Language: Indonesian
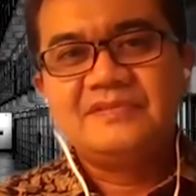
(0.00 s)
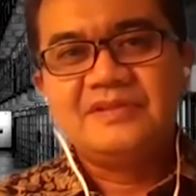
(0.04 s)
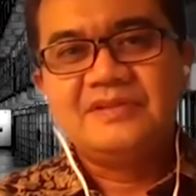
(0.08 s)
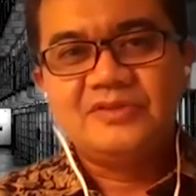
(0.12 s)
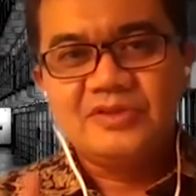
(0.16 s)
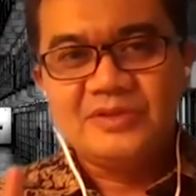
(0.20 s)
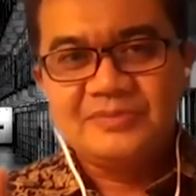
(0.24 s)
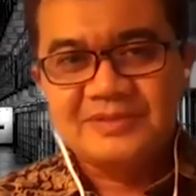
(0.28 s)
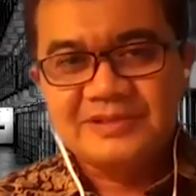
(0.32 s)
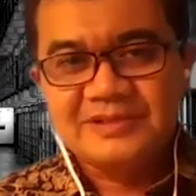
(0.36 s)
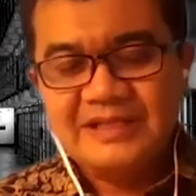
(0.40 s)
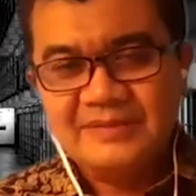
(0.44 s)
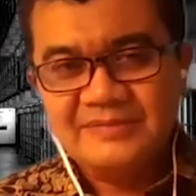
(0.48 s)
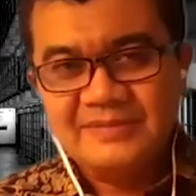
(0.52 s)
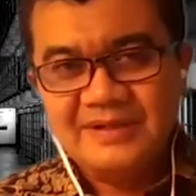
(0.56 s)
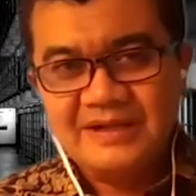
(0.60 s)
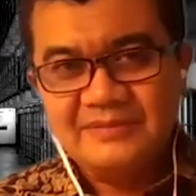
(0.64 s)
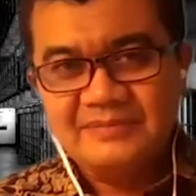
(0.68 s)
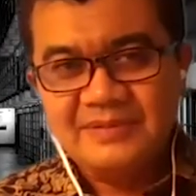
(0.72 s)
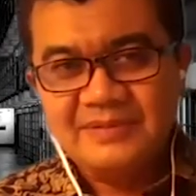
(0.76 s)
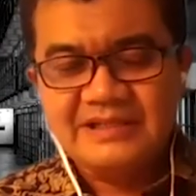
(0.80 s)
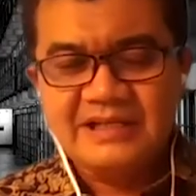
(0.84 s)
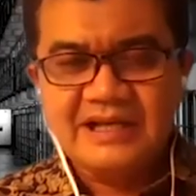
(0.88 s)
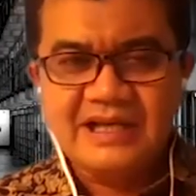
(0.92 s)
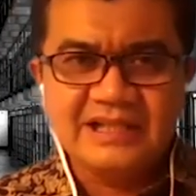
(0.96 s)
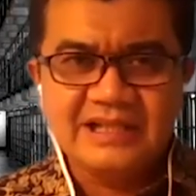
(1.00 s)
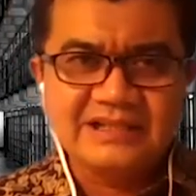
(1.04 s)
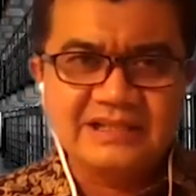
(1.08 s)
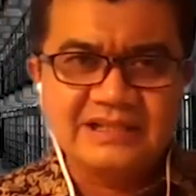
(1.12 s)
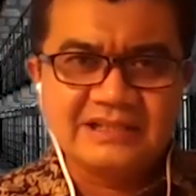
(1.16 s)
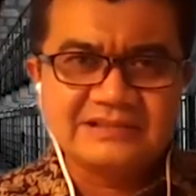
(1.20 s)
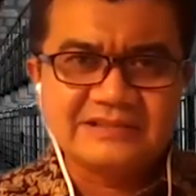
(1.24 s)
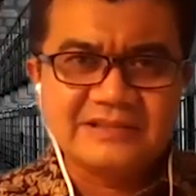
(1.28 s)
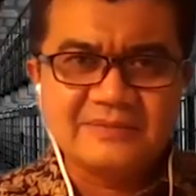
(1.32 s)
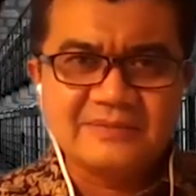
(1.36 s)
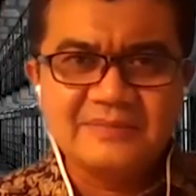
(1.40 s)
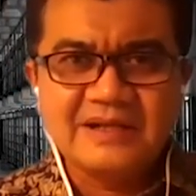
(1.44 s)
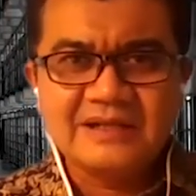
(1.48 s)
Yang pertama, padahal
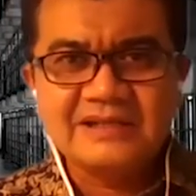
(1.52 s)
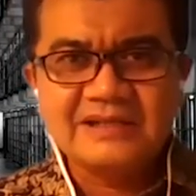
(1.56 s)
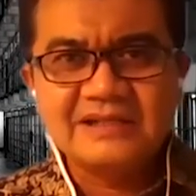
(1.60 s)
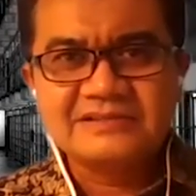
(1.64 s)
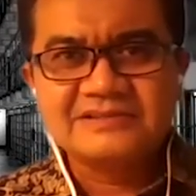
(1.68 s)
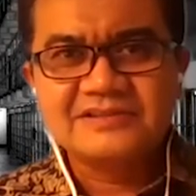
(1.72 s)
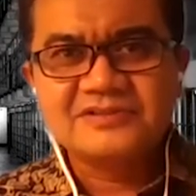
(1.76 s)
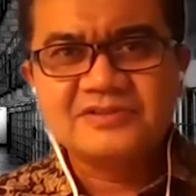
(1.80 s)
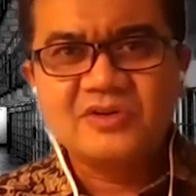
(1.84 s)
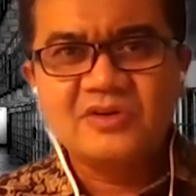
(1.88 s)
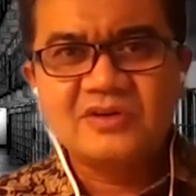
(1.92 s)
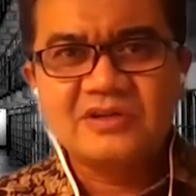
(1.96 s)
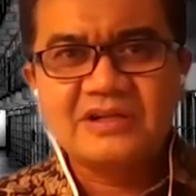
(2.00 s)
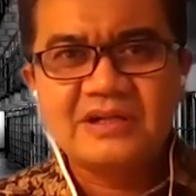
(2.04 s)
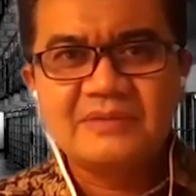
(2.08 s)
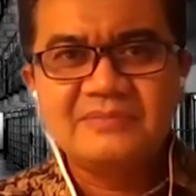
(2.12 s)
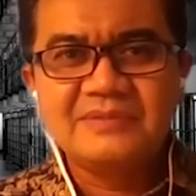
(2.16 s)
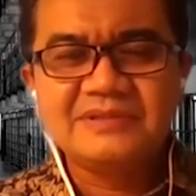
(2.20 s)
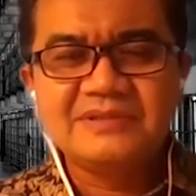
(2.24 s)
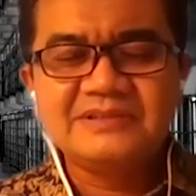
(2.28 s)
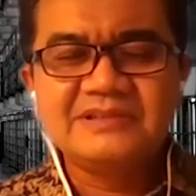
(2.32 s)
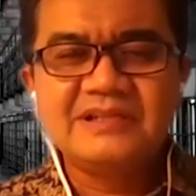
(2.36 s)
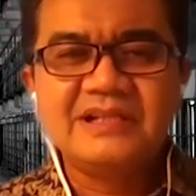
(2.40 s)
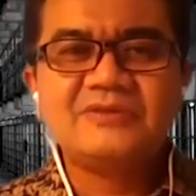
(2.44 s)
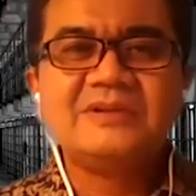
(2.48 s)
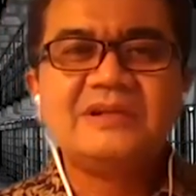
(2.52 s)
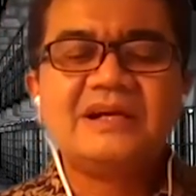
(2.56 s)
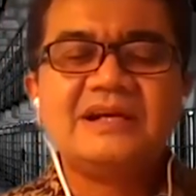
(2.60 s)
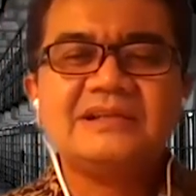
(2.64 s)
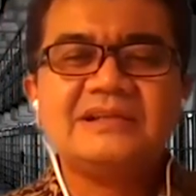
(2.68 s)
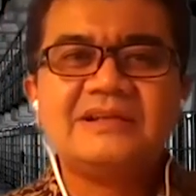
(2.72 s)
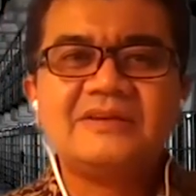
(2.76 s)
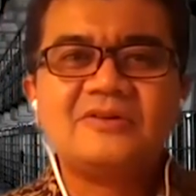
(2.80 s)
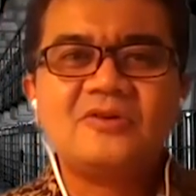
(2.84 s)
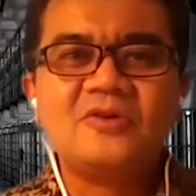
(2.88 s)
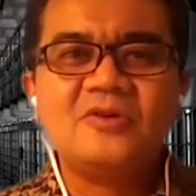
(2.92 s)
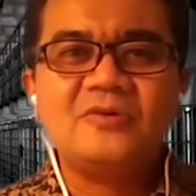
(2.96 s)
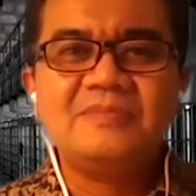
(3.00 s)
latar belakang seseorang menyalahgunakan
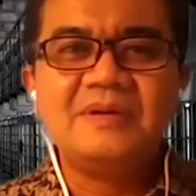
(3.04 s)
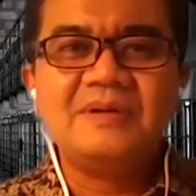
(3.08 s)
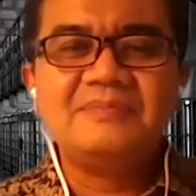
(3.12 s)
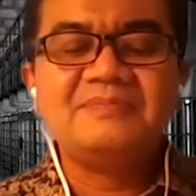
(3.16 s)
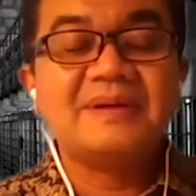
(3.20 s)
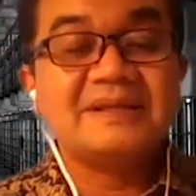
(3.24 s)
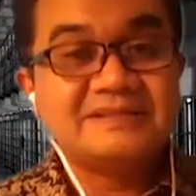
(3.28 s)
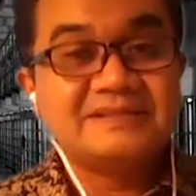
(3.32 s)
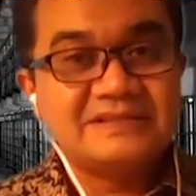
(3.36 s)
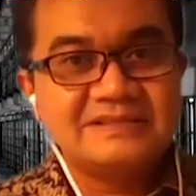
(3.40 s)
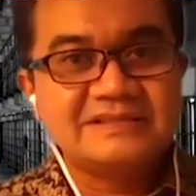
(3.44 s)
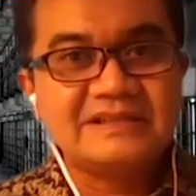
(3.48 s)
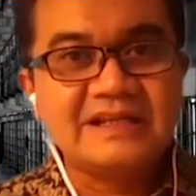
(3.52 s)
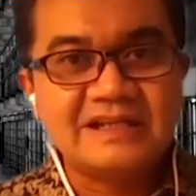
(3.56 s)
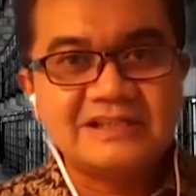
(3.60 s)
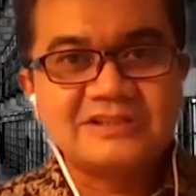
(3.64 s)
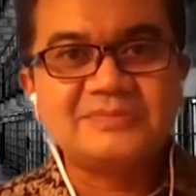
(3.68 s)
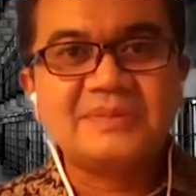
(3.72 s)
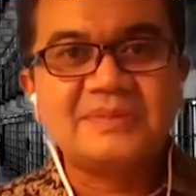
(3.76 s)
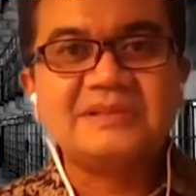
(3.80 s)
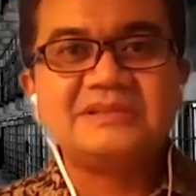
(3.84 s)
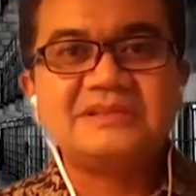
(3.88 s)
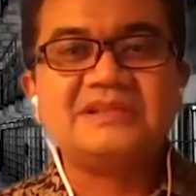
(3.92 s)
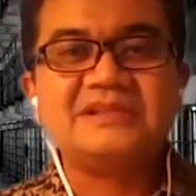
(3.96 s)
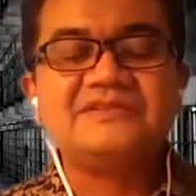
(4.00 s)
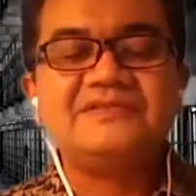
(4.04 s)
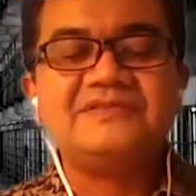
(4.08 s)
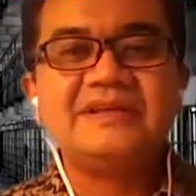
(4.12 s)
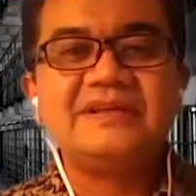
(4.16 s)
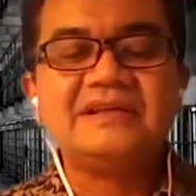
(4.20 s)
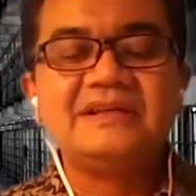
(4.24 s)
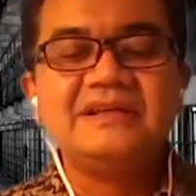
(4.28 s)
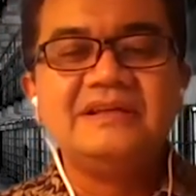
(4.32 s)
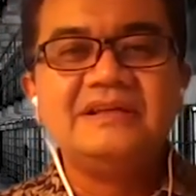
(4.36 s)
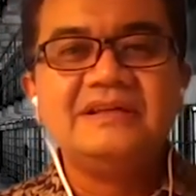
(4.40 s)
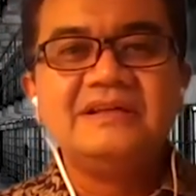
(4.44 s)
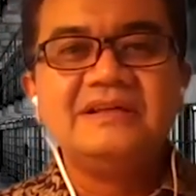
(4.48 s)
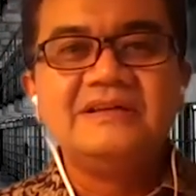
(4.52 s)
narkoba pasti sangat spesifik,
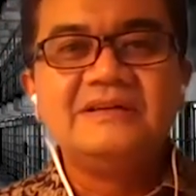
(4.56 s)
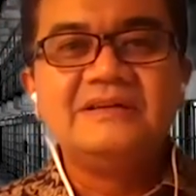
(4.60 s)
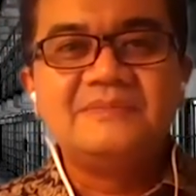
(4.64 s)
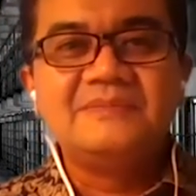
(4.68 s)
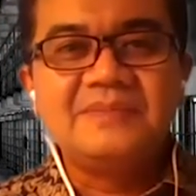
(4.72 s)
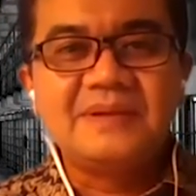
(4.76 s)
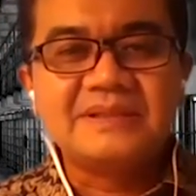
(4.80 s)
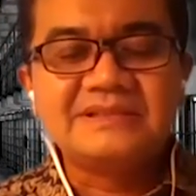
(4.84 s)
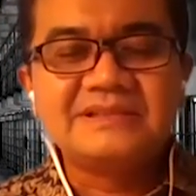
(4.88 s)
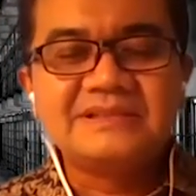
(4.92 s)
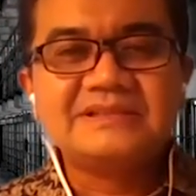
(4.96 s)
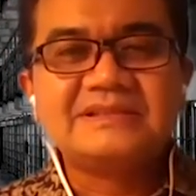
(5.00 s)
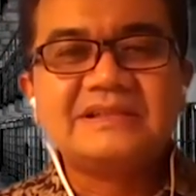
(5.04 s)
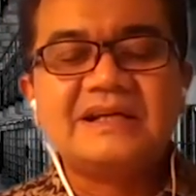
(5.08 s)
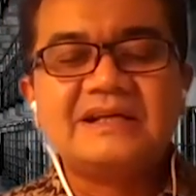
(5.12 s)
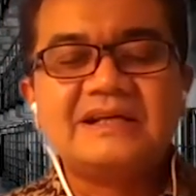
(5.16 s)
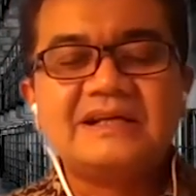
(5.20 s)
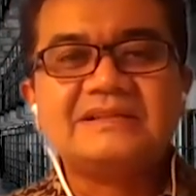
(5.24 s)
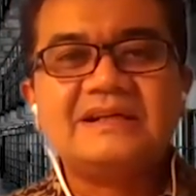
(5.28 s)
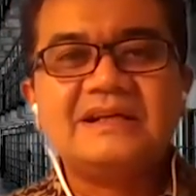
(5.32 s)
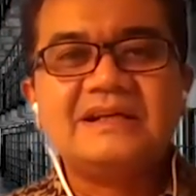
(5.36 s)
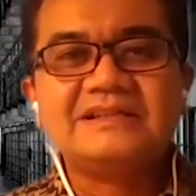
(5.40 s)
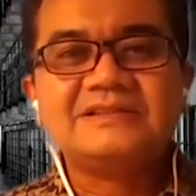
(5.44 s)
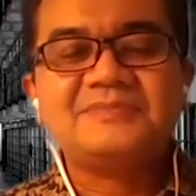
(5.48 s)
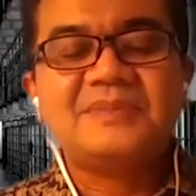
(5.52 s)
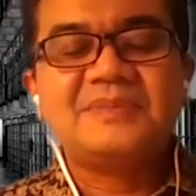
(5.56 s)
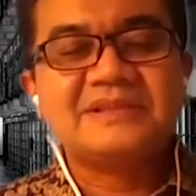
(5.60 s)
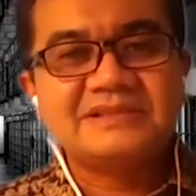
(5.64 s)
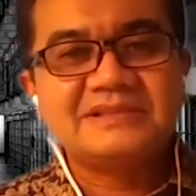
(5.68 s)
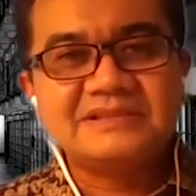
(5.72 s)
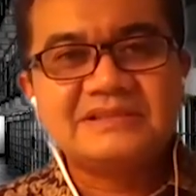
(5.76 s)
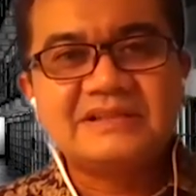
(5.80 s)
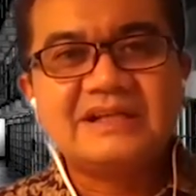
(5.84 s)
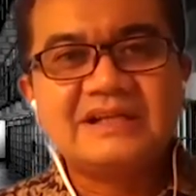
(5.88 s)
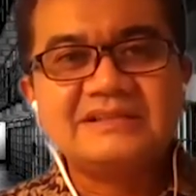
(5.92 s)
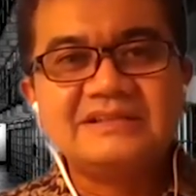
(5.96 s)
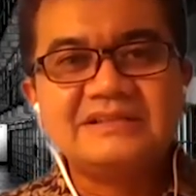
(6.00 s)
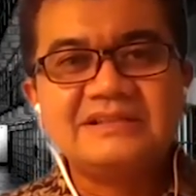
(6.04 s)
pasti sangat khas, pasti
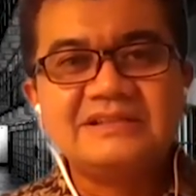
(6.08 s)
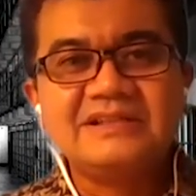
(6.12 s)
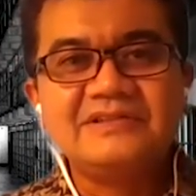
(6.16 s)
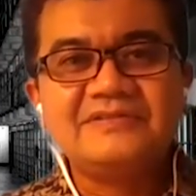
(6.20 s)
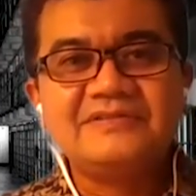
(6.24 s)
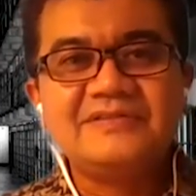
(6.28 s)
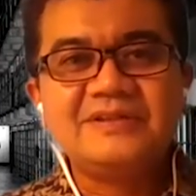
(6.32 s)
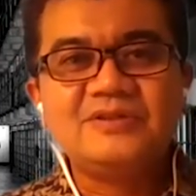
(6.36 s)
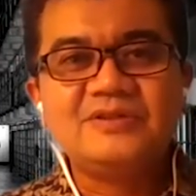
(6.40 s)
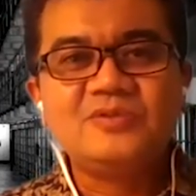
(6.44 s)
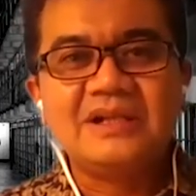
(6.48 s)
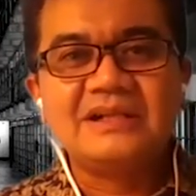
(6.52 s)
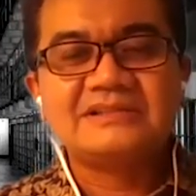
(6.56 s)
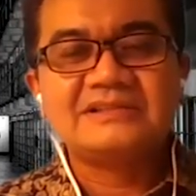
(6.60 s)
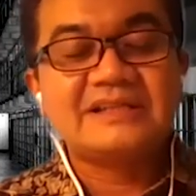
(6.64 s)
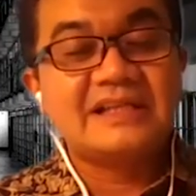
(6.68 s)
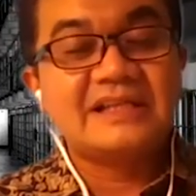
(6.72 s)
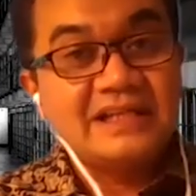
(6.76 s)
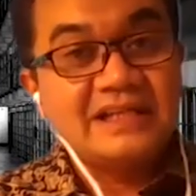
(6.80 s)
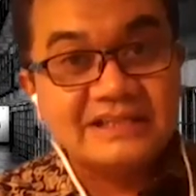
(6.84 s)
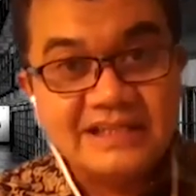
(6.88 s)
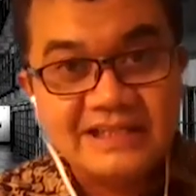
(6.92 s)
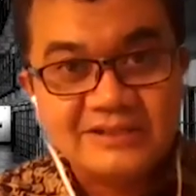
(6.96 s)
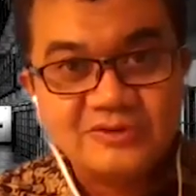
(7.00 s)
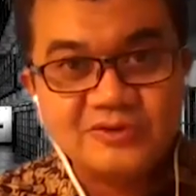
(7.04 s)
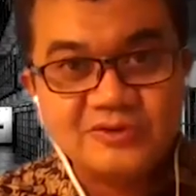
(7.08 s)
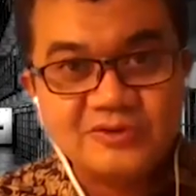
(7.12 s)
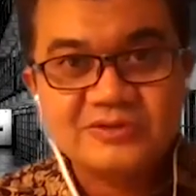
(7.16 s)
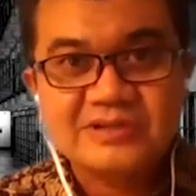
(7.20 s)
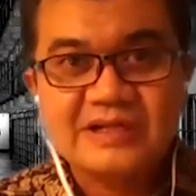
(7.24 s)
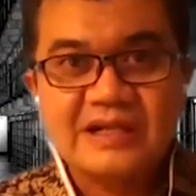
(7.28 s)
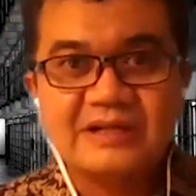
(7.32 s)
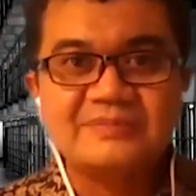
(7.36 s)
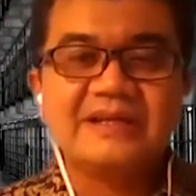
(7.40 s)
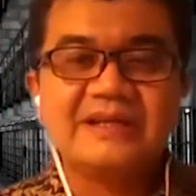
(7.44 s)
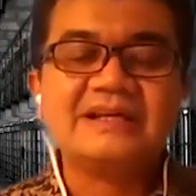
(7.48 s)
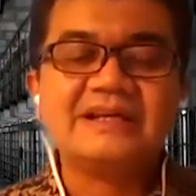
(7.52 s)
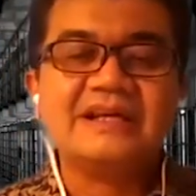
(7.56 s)
sangat individual. Sayangnya itu
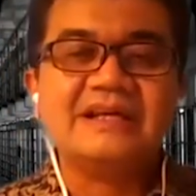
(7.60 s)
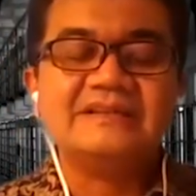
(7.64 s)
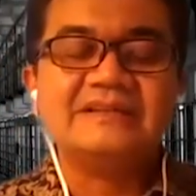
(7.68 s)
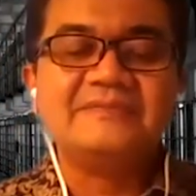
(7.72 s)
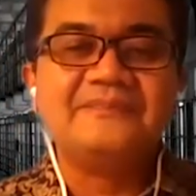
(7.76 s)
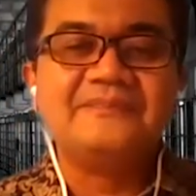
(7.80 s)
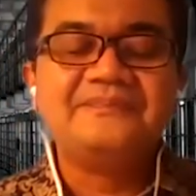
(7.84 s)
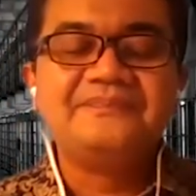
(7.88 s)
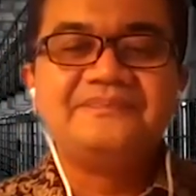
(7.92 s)
terabaikan.